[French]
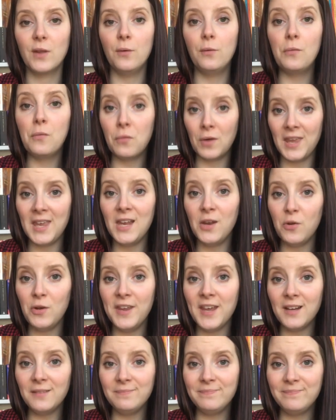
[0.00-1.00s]
Vous voyez le
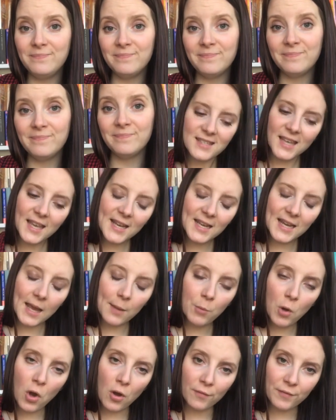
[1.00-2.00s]
lien Très
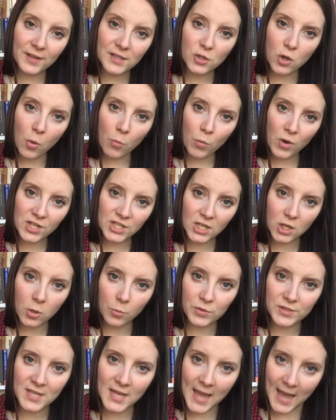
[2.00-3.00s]
clairement, en fait, quand moi j'ai
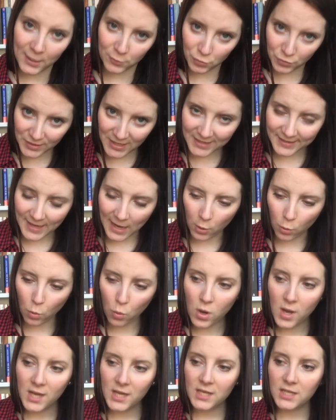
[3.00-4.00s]
commencé à étudier le
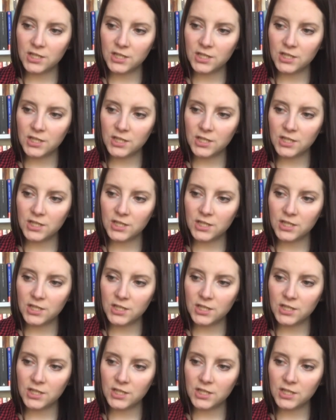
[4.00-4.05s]
tarot,